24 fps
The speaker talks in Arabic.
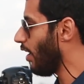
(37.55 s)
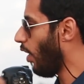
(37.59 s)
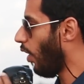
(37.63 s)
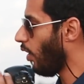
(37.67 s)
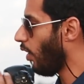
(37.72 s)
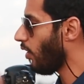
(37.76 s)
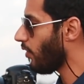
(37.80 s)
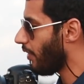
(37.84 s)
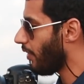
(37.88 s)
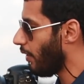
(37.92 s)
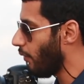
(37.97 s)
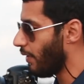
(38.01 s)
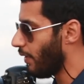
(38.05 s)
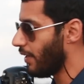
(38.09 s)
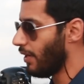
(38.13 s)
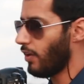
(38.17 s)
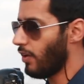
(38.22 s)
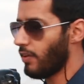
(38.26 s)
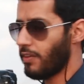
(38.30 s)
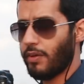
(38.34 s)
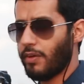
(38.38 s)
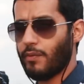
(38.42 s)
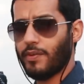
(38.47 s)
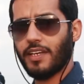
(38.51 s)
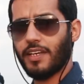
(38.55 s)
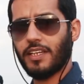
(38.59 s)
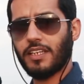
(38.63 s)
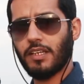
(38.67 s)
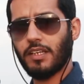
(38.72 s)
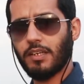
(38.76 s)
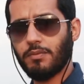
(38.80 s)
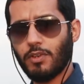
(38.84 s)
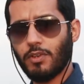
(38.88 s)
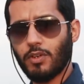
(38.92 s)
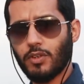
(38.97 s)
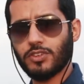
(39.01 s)
اول ذا واي اول ذا واي
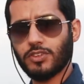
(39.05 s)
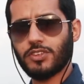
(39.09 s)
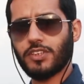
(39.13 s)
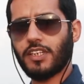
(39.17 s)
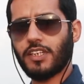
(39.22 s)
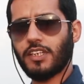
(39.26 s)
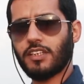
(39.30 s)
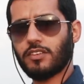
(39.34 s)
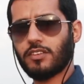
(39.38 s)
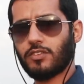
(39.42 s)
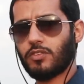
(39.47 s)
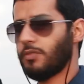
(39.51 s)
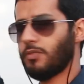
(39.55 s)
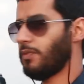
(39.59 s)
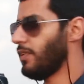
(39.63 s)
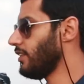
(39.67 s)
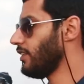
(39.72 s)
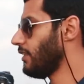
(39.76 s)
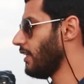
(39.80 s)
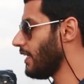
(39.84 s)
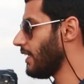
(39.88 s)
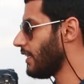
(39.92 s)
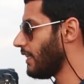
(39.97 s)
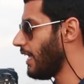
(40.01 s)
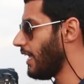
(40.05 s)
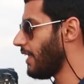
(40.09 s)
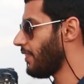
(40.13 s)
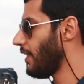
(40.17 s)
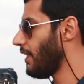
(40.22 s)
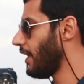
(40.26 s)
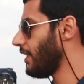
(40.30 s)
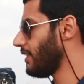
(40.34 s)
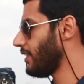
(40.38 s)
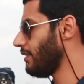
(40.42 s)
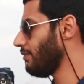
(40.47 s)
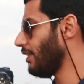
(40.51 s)
يعني 120 2.8 ل
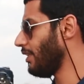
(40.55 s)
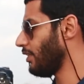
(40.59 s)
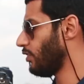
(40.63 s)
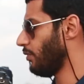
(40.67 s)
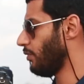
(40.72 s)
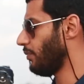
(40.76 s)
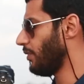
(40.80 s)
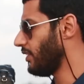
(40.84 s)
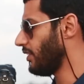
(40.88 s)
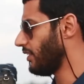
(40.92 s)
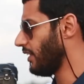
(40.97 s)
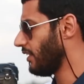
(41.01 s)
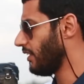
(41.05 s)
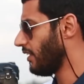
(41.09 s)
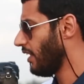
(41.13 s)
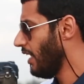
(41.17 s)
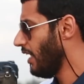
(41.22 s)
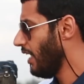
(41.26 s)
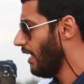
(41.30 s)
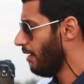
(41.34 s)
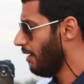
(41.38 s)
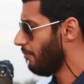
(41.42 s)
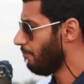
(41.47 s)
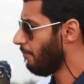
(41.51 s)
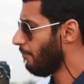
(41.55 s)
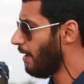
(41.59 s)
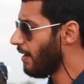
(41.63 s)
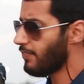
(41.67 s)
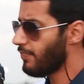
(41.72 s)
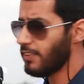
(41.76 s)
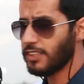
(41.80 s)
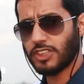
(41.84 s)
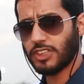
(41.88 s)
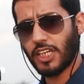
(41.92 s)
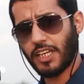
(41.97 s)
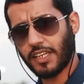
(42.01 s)
300 2.8 ما
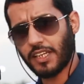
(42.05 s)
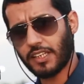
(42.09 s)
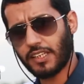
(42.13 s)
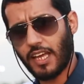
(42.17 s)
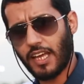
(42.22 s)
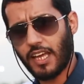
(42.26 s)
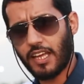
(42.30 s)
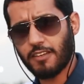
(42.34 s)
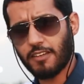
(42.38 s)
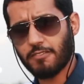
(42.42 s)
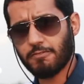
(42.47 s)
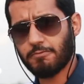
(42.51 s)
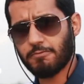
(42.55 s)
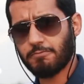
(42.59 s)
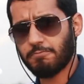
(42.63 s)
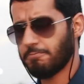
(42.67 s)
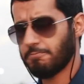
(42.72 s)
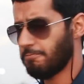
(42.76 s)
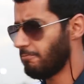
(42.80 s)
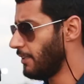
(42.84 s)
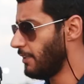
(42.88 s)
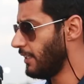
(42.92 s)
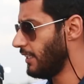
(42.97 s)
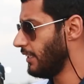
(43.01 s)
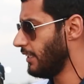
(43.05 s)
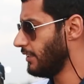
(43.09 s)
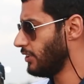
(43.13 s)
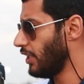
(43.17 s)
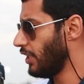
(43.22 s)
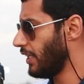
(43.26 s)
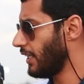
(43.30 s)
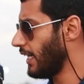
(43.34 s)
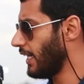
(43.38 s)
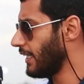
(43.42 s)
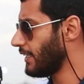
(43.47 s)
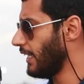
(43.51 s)
في شركه من
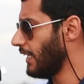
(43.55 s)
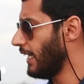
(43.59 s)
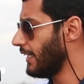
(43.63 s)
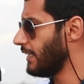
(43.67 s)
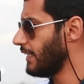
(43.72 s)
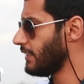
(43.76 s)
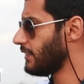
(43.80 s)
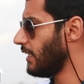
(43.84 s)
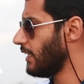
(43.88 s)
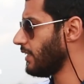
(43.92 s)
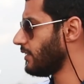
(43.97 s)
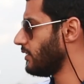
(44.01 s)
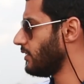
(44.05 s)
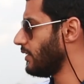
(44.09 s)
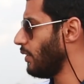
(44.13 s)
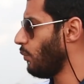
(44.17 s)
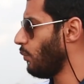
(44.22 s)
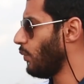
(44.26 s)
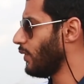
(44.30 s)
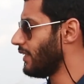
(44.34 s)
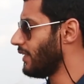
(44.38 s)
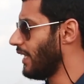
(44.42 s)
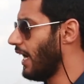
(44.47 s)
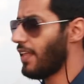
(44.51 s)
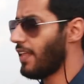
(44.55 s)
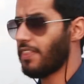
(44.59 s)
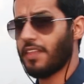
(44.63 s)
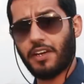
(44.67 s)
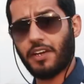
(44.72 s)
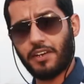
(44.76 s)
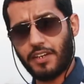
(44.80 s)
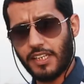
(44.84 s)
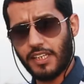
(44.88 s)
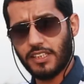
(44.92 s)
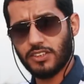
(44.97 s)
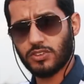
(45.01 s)
شركات العدسات سوت هذا
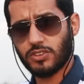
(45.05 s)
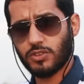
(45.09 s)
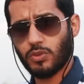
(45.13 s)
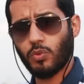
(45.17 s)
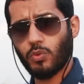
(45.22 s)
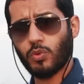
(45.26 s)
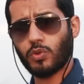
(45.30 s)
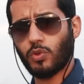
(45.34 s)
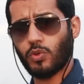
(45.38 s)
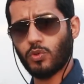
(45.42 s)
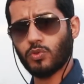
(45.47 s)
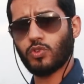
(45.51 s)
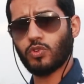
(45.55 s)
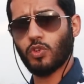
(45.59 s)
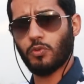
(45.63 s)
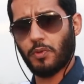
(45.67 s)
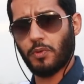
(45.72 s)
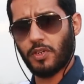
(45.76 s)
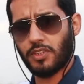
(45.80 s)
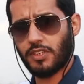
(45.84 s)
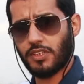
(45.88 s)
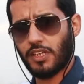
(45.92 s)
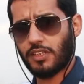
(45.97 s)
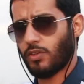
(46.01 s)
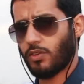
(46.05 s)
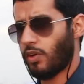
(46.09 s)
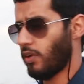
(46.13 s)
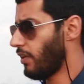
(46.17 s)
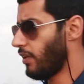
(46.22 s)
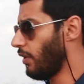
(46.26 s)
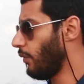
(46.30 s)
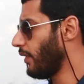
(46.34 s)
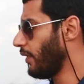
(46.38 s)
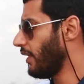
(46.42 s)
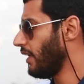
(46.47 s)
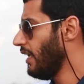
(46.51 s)
الرينج ويكون 2.8 اول
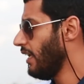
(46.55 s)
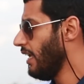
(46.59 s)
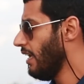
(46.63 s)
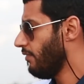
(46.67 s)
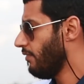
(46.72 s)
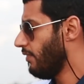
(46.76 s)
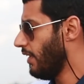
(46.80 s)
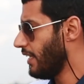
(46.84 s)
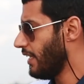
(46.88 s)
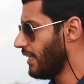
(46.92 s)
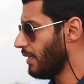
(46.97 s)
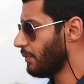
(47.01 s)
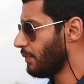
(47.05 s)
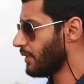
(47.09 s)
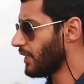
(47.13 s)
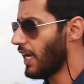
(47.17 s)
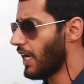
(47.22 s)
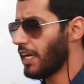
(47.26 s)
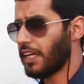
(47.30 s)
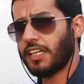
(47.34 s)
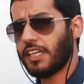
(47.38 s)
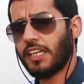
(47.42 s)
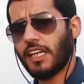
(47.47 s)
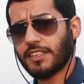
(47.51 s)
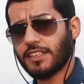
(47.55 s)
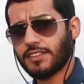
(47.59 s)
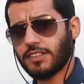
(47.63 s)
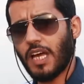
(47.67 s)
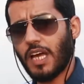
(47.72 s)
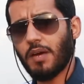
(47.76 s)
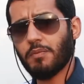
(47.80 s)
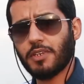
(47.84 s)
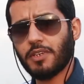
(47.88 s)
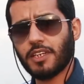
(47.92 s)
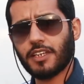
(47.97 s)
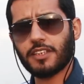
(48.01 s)
ذا واي فاذا بتقارنها
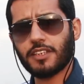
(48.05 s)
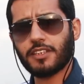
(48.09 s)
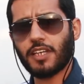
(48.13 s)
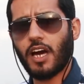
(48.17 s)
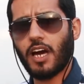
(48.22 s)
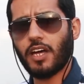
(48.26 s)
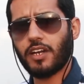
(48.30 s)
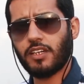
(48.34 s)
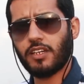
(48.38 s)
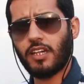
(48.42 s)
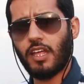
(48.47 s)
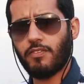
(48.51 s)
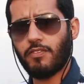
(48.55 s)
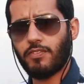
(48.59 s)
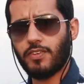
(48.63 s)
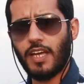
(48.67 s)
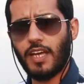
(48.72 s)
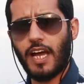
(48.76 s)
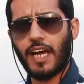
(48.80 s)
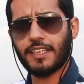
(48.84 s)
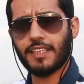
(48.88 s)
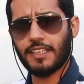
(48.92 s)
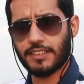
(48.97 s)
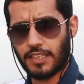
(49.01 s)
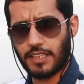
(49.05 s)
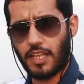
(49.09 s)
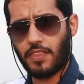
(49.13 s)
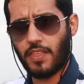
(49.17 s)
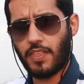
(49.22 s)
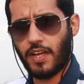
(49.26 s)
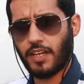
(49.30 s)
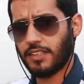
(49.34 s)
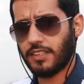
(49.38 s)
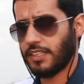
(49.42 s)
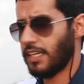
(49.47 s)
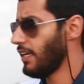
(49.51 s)
صعب انك تقارنها في عدسه
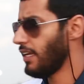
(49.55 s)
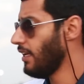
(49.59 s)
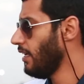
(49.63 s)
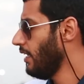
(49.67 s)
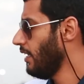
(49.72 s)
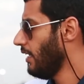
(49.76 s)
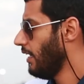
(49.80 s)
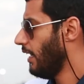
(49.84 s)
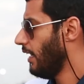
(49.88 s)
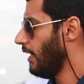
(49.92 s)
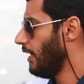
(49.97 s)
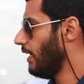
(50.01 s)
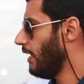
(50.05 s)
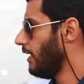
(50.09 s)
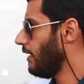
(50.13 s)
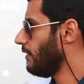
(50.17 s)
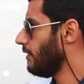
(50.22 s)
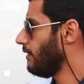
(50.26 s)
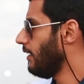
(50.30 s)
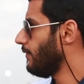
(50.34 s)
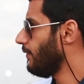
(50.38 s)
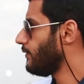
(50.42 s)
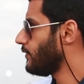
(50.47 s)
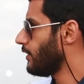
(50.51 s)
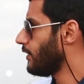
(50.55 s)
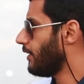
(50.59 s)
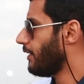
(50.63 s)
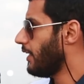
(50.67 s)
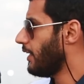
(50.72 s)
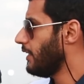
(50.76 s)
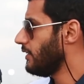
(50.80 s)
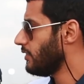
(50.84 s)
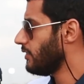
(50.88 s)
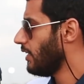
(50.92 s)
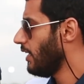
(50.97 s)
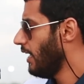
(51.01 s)
ثانيه آه نفس
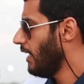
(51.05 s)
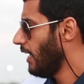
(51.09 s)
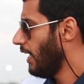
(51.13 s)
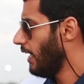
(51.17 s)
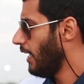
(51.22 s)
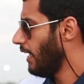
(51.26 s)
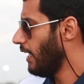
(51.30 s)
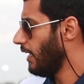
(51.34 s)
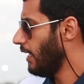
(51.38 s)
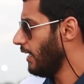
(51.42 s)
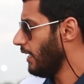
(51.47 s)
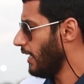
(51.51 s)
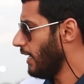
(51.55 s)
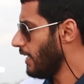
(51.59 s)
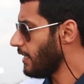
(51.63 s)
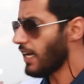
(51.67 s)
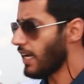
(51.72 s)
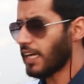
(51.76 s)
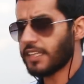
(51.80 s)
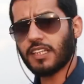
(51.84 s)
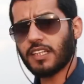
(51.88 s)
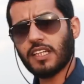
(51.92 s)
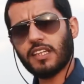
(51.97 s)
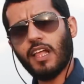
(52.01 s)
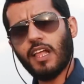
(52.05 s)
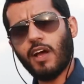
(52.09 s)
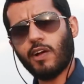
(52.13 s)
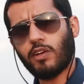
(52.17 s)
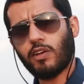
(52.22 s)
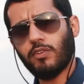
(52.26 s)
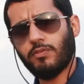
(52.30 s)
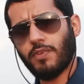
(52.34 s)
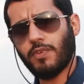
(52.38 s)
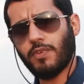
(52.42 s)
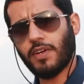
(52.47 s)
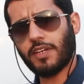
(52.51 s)
الرينج آه اذا حطيت لها
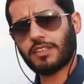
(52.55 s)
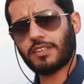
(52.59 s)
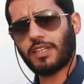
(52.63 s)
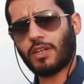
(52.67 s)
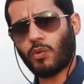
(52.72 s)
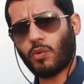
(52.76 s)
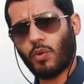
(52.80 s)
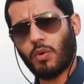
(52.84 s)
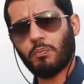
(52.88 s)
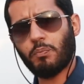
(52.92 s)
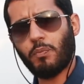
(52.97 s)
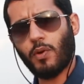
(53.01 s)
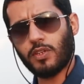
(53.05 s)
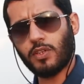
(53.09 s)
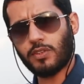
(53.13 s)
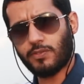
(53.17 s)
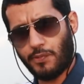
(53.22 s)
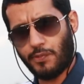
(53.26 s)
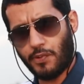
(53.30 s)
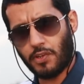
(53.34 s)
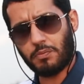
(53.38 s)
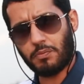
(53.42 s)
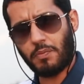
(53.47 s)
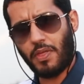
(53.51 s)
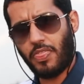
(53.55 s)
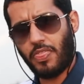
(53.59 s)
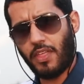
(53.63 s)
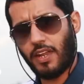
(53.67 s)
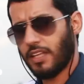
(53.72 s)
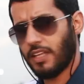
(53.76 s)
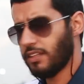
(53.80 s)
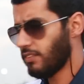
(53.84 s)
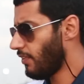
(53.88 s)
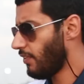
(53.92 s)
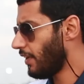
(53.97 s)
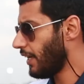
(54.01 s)
كونفرتر 1.4
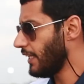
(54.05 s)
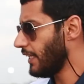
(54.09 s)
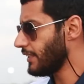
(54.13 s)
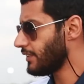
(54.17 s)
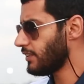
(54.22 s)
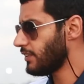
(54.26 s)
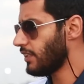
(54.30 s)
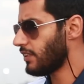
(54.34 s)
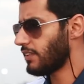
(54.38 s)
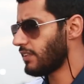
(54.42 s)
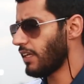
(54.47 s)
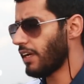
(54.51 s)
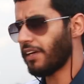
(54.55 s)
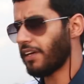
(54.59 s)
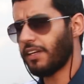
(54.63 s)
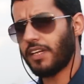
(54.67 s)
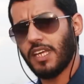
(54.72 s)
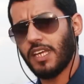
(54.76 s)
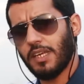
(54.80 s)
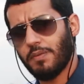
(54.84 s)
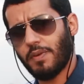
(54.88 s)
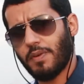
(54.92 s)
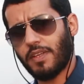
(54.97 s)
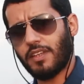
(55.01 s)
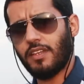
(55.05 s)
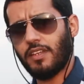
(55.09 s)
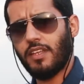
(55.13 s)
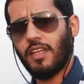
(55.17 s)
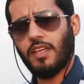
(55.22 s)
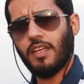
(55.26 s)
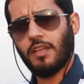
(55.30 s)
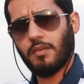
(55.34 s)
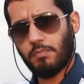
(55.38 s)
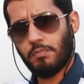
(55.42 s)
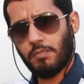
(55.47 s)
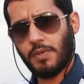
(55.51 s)
مثلا فراح تصير تقريبا
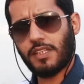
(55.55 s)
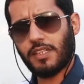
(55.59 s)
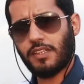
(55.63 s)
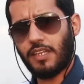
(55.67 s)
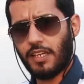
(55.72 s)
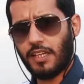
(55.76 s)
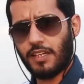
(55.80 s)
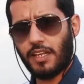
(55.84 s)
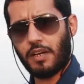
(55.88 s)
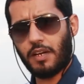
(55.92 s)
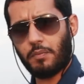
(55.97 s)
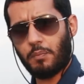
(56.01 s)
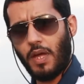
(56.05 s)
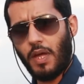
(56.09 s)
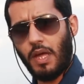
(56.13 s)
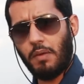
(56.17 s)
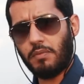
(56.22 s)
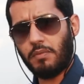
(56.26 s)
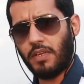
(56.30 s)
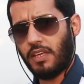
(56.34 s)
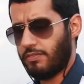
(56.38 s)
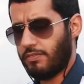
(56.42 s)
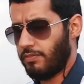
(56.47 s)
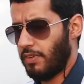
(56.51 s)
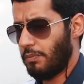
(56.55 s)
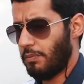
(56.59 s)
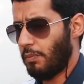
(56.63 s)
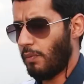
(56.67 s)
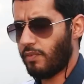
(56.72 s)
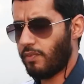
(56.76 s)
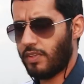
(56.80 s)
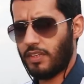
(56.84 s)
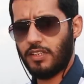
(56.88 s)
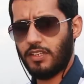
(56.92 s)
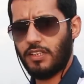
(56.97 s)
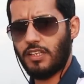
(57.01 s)
200 400
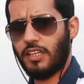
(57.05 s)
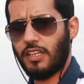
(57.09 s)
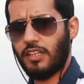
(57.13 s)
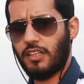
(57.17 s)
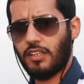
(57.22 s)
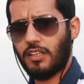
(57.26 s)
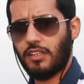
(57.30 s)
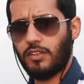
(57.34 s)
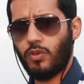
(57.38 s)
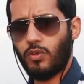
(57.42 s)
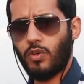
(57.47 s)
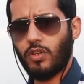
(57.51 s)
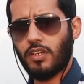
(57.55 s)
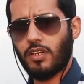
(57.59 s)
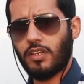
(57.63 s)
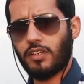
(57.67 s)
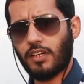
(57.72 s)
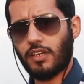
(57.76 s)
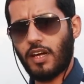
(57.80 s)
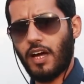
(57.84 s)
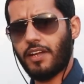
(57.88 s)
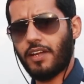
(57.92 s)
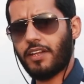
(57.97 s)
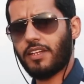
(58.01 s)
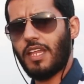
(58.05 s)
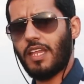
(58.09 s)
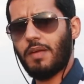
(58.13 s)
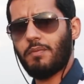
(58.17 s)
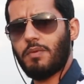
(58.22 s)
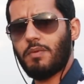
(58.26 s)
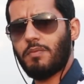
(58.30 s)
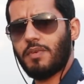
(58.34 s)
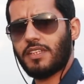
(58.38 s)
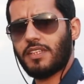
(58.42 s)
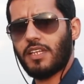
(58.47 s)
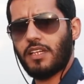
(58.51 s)
فممكن هني نقول نقارنها
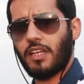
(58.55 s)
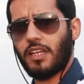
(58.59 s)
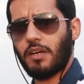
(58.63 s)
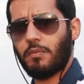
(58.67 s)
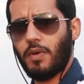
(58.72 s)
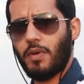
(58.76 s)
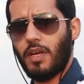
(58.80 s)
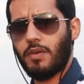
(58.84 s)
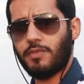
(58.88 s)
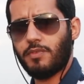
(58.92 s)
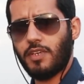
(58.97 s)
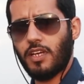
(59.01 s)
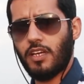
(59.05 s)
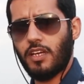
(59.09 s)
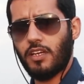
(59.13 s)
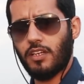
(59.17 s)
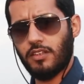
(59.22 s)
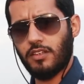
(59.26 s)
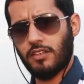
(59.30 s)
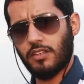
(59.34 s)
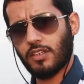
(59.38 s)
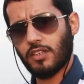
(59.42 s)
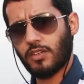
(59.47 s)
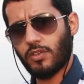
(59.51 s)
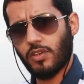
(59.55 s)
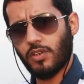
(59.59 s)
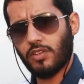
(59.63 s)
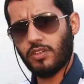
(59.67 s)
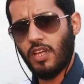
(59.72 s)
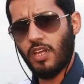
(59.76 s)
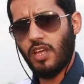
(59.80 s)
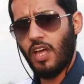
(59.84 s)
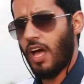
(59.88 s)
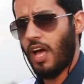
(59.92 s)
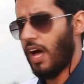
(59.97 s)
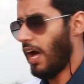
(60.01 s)
بال 200 400 النيكون
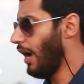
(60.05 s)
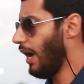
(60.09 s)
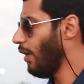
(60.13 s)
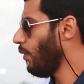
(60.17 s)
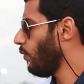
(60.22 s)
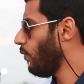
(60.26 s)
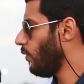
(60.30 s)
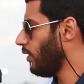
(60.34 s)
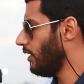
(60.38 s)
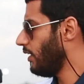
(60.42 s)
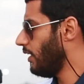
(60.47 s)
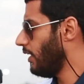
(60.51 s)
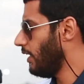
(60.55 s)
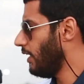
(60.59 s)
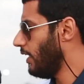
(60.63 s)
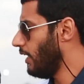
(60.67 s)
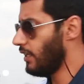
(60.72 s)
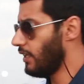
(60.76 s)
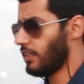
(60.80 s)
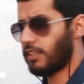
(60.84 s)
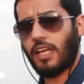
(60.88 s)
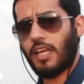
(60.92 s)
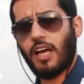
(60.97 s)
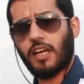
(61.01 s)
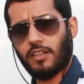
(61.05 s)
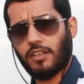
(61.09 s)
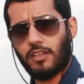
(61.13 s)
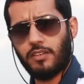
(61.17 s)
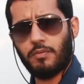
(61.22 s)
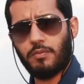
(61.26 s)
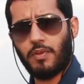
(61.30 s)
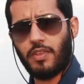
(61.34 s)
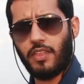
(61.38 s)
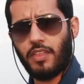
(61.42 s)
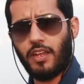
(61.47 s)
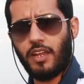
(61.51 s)
او آه الكانون
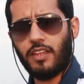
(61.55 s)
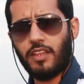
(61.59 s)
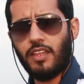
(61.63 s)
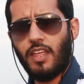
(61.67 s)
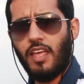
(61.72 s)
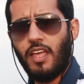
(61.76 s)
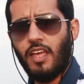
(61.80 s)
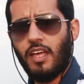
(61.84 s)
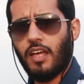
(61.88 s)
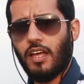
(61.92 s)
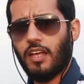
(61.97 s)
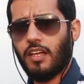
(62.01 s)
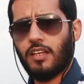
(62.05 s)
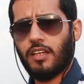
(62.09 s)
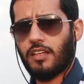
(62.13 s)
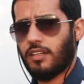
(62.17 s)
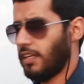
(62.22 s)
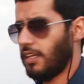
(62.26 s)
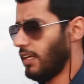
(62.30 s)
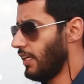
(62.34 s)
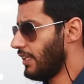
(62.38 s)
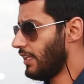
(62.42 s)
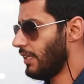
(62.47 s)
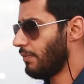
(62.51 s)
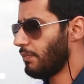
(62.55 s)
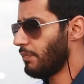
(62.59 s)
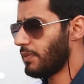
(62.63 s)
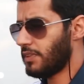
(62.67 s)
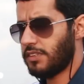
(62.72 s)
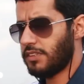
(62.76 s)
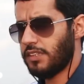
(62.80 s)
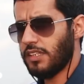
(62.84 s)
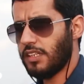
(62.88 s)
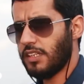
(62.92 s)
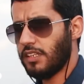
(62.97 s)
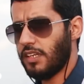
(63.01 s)
مثلا آه، اذا
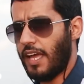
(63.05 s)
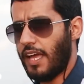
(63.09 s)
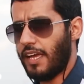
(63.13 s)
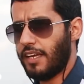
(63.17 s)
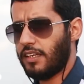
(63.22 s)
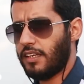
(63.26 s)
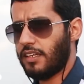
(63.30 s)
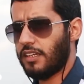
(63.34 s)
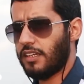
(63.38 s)
بتي حق